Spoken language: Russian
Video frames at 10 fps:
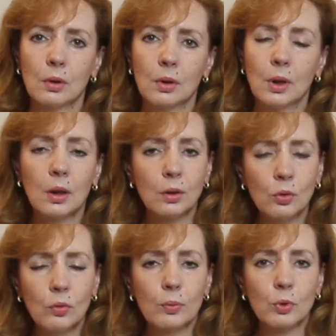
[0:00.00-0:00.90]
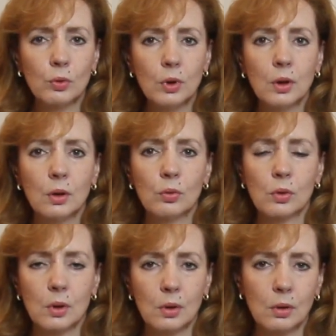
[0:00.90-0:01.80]
я готова обсудить эту
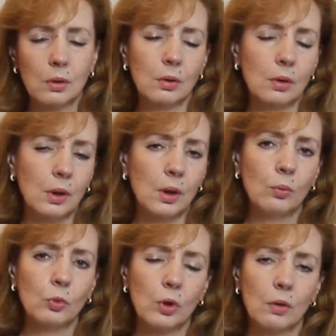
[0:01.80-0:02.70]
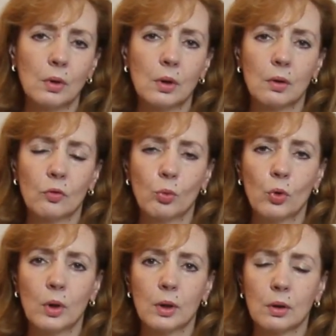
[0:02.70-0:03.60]
тему, наверное, в
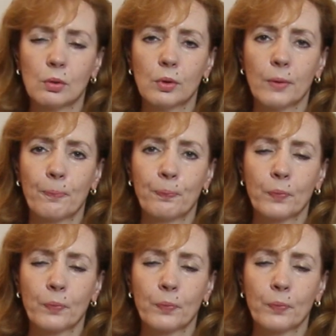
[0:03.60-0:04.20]
более такой